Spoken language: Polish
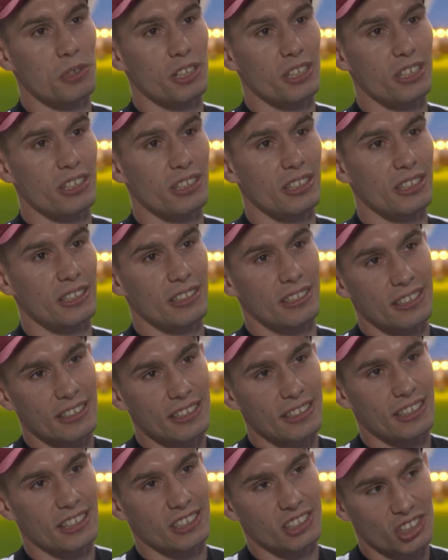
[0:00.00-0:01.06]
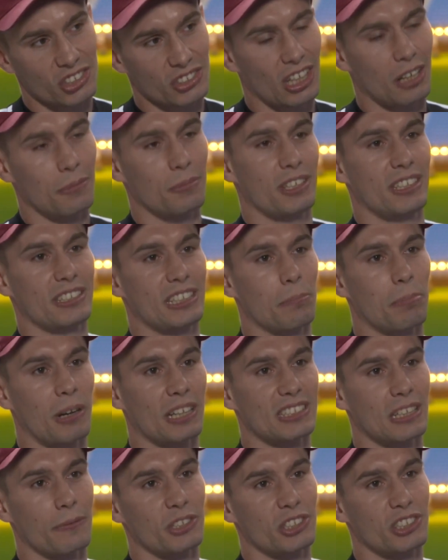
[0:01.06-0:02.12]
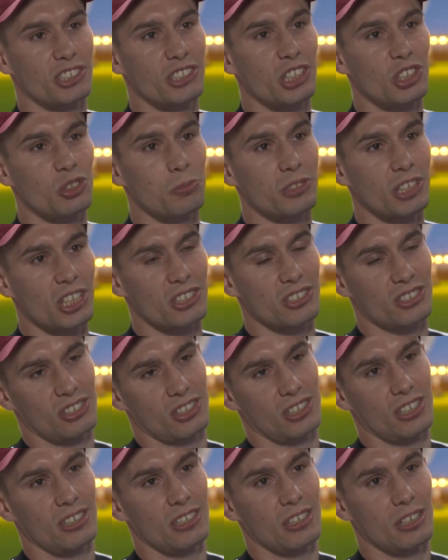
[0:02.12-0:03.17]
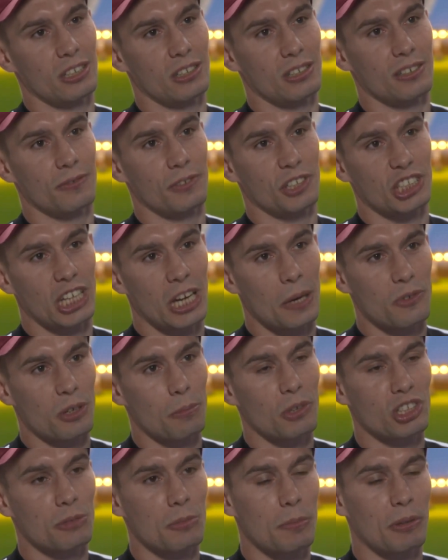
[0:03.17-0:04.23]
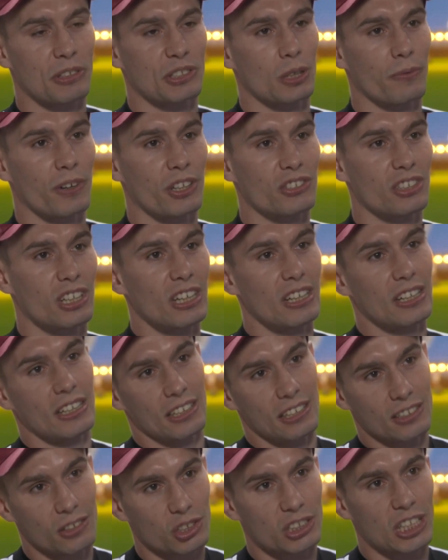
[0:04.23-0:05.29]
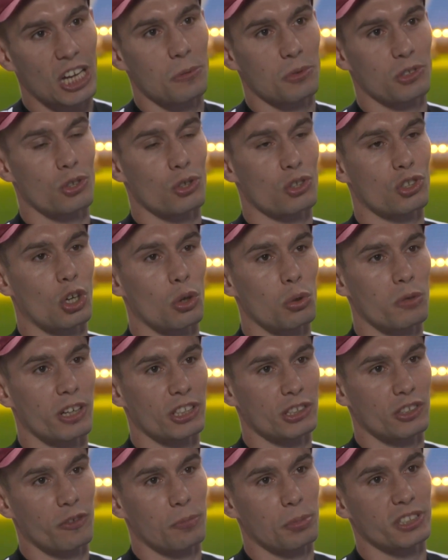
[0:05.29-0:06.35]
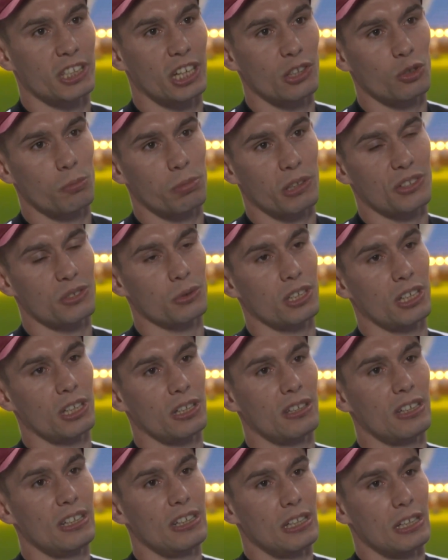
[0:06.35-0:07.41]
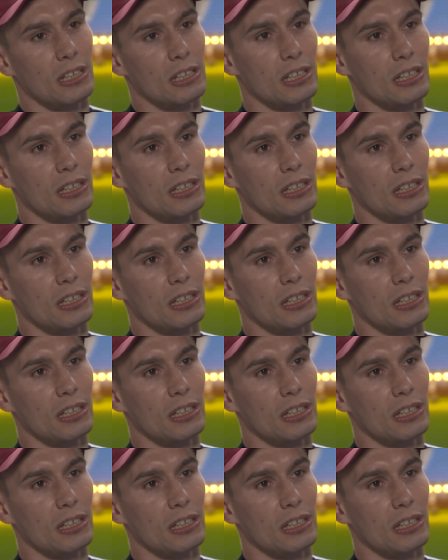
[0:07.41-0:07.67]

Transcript: dziećmi i, y, gdzieś tam ta praca właśnie z dziećmi też wiedziałem, że będzie mi pasować. Dostałem się do szkoły właśnie w Poznaniu, pracuję